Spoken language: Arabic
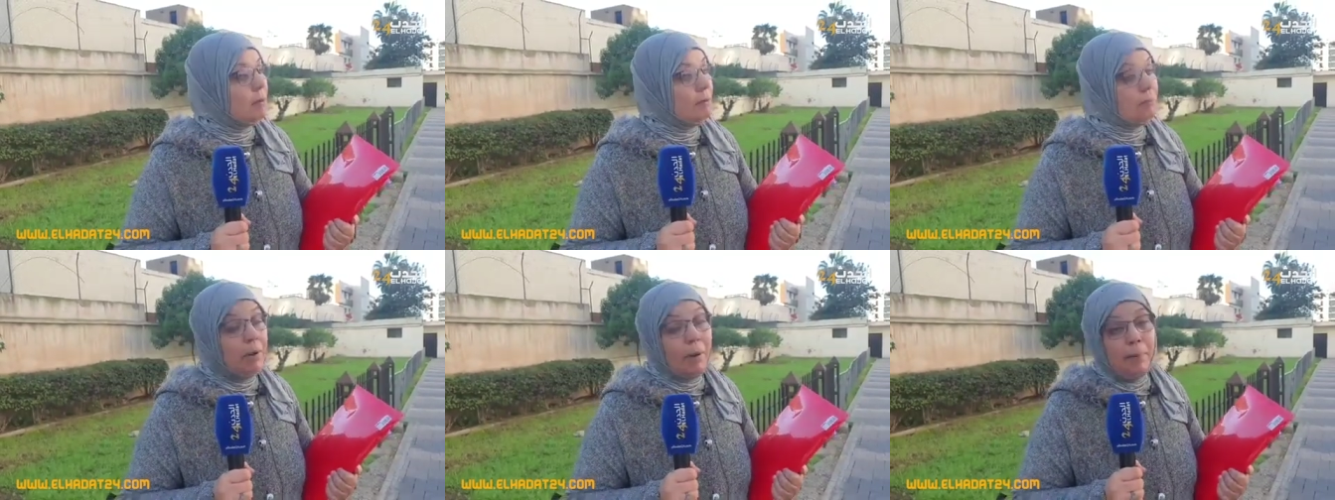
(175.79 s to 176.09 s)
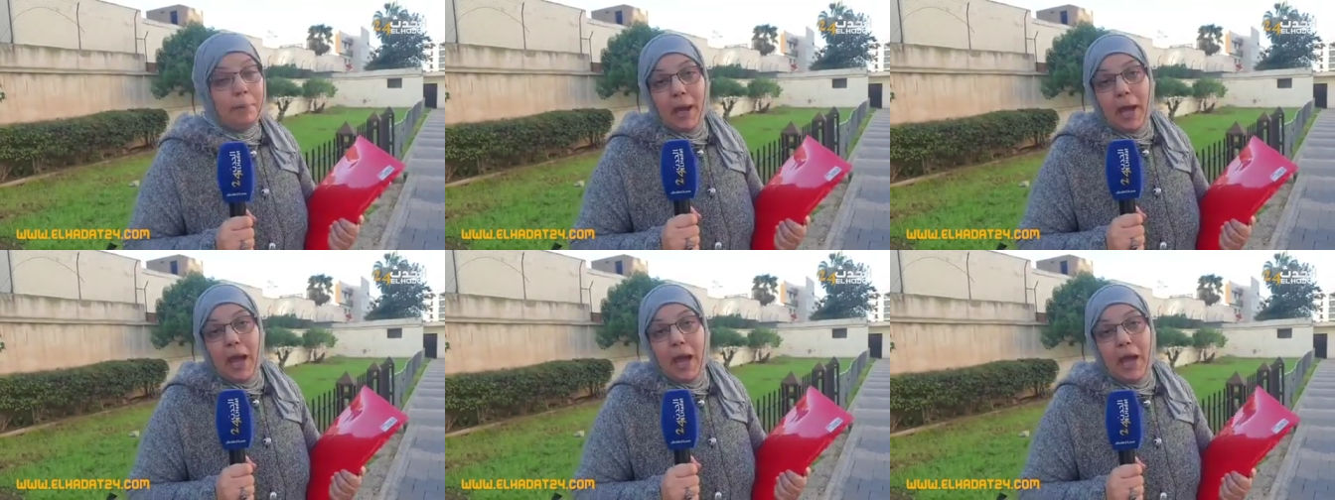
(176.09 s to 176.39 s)
ما
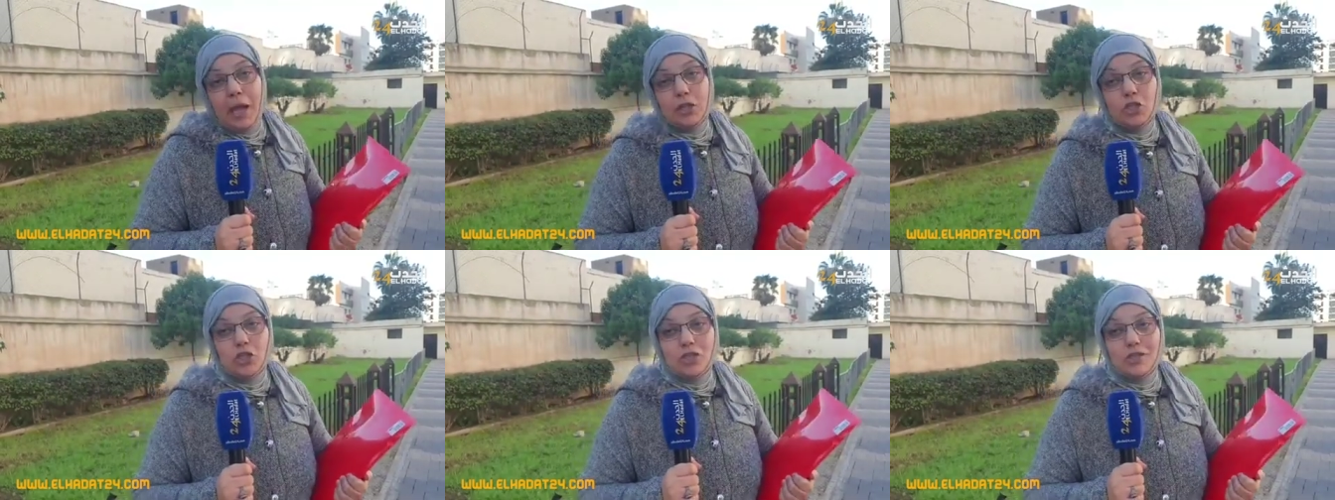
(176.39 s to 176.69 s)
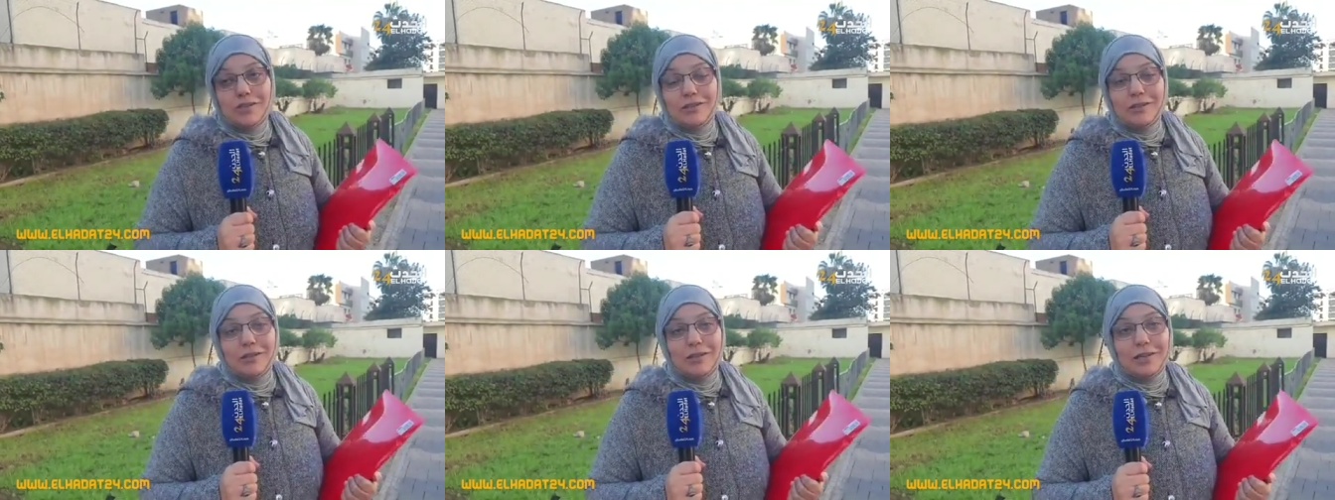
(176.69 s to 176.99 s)

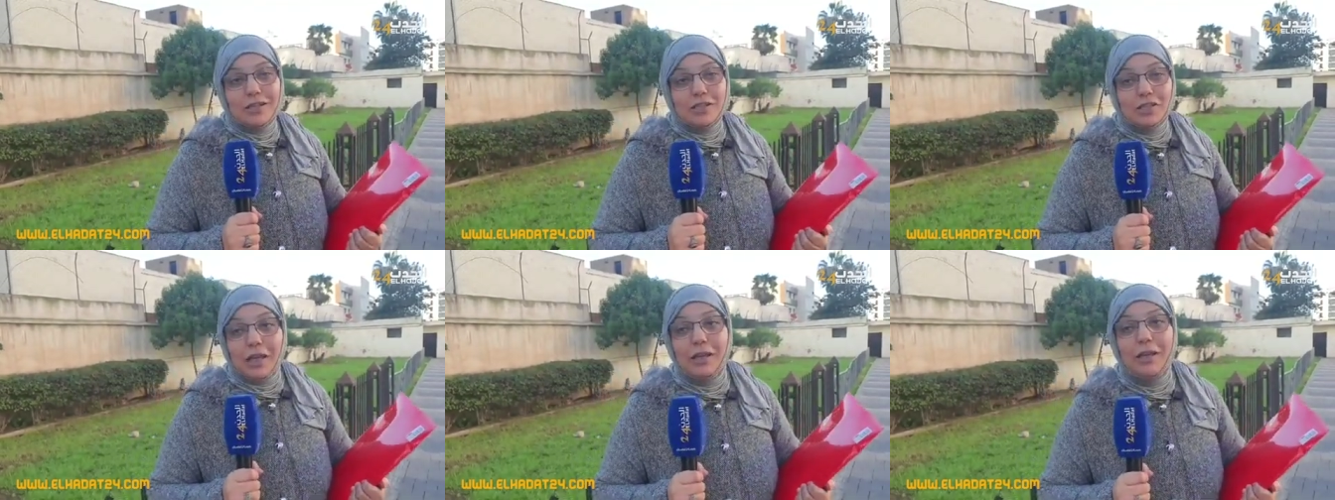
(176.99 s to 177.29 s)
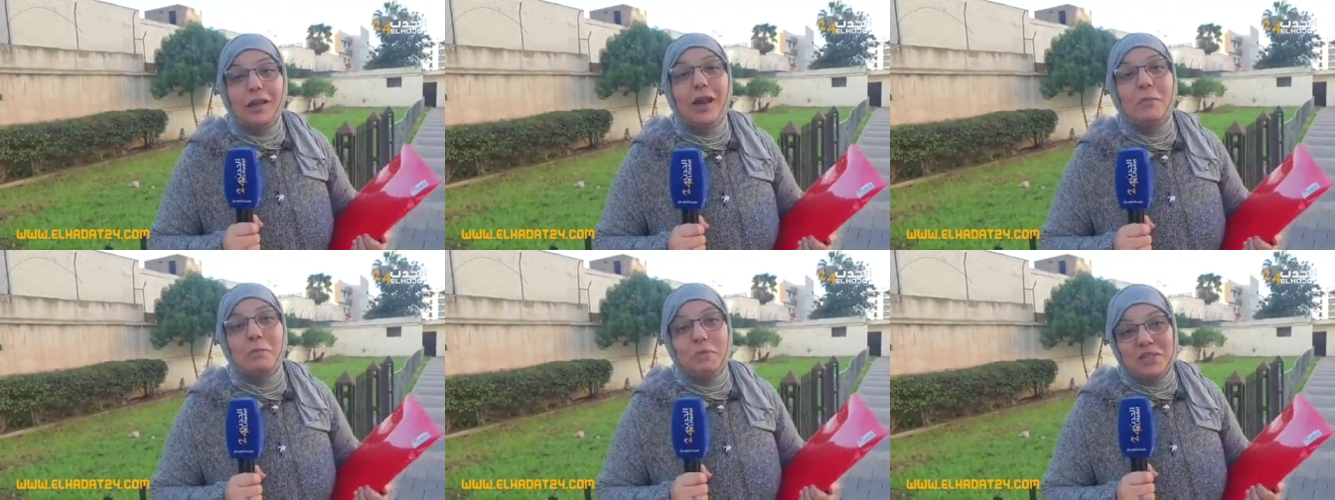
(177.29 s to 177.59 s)
بغاش اش
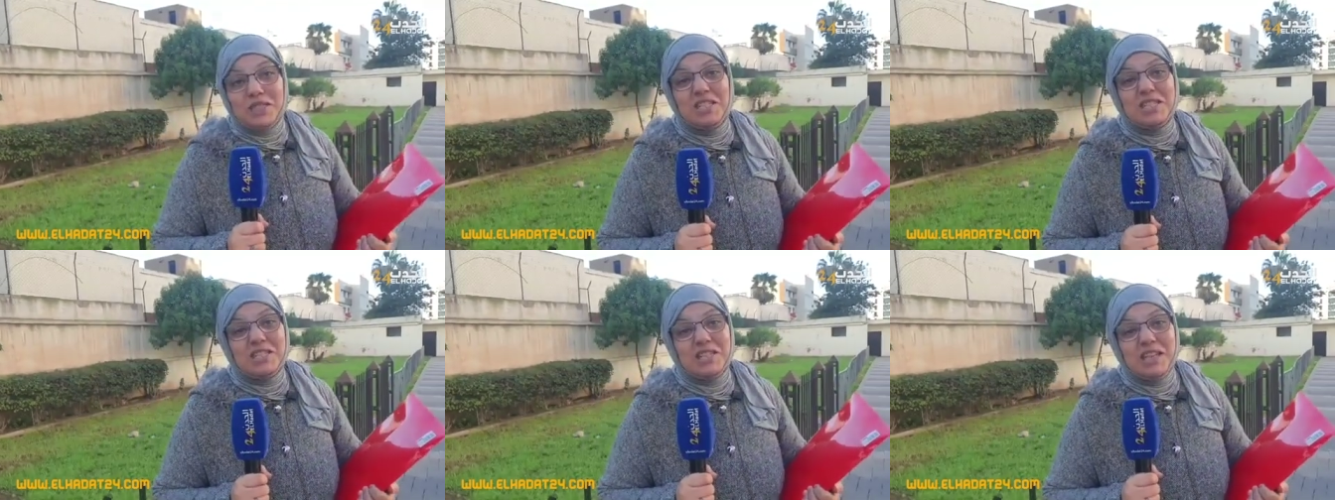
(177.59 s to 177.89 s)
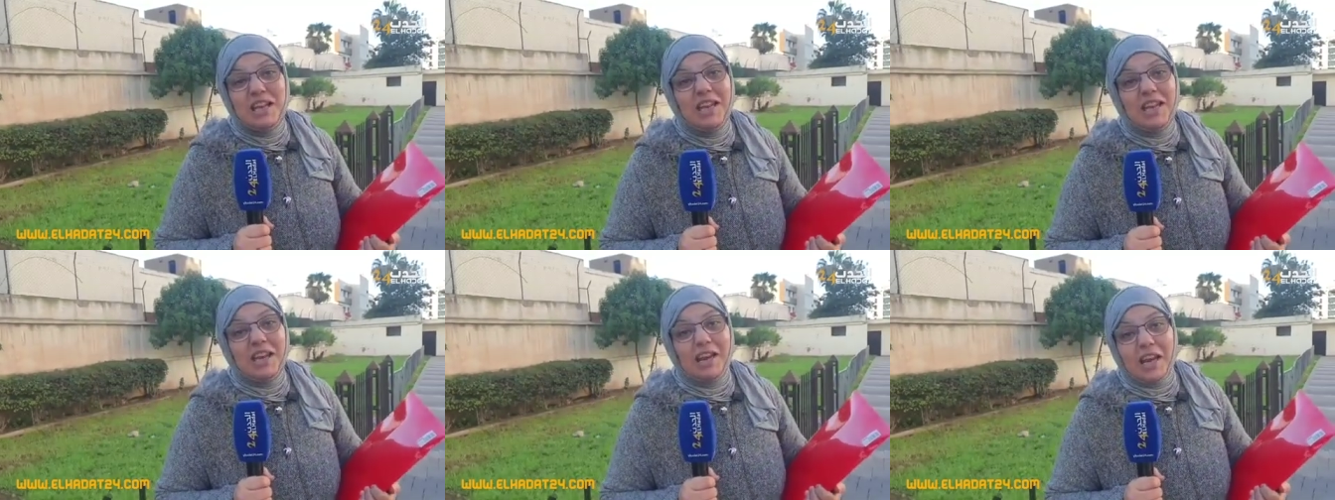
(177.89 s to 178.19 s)
غنبزز
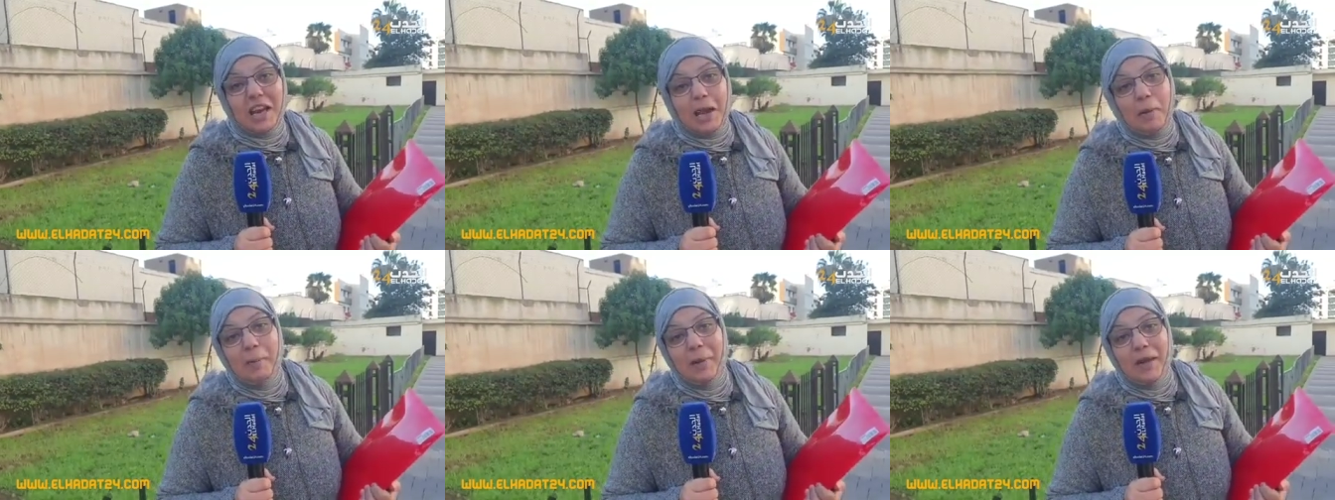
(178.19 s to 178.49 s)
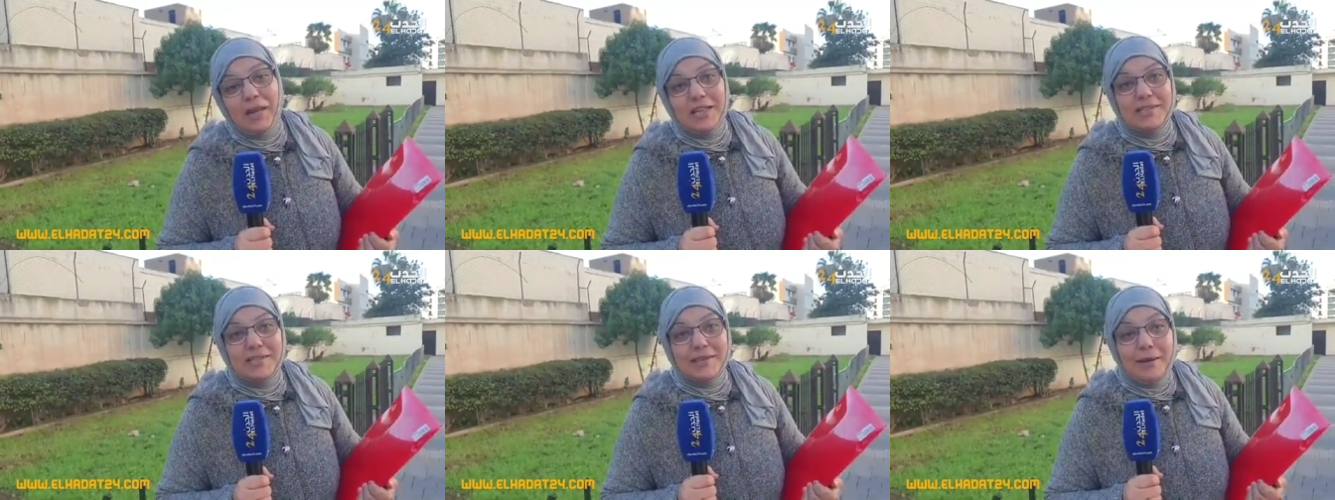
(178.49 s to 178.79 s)
عليه الرقم
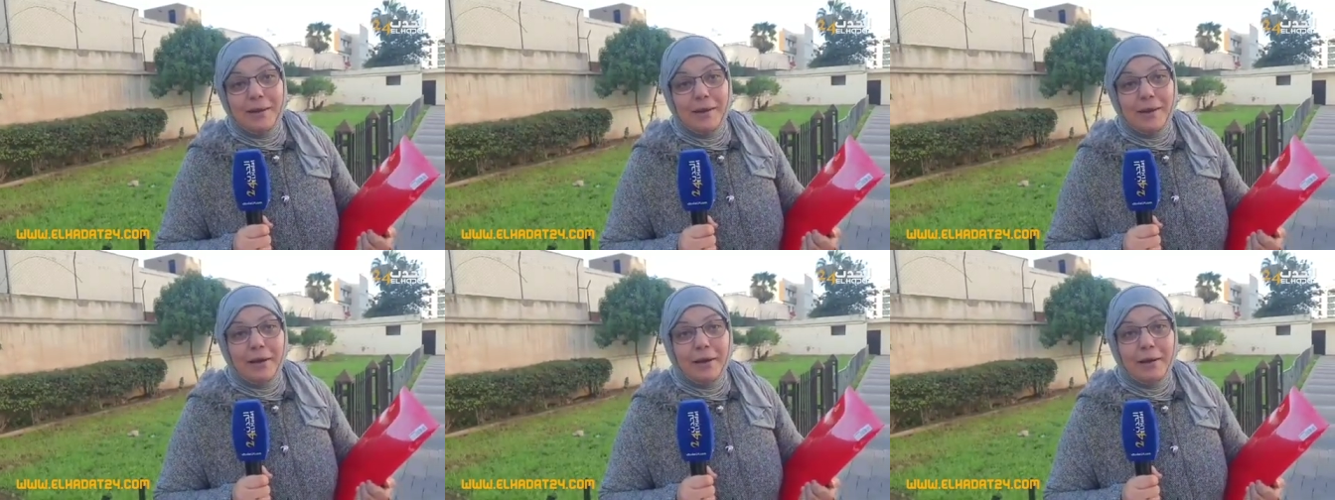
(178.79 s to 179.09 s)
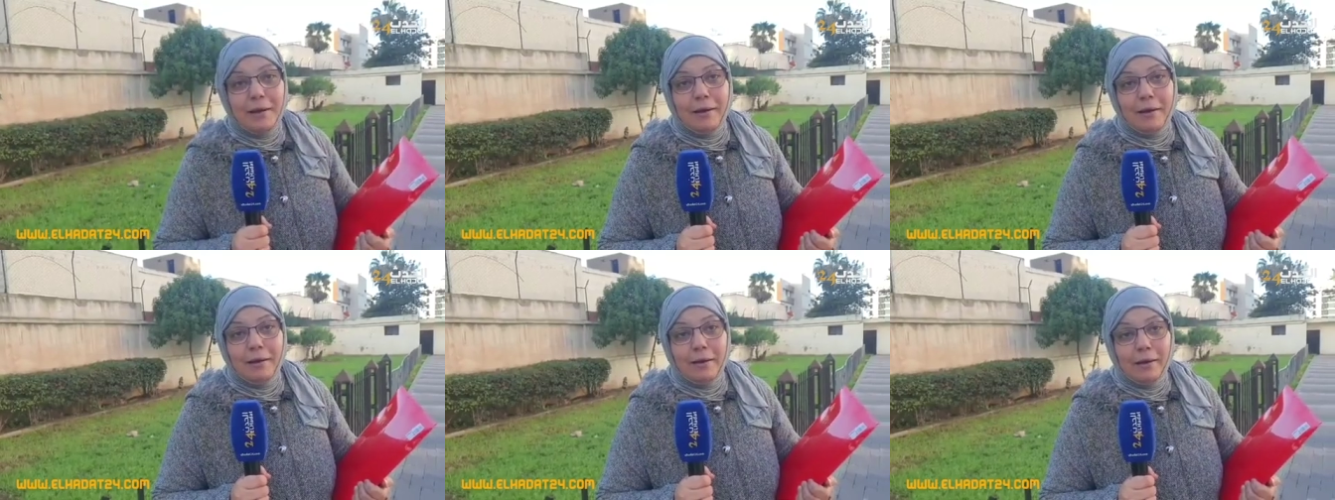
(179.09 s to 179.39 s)
عليه صحه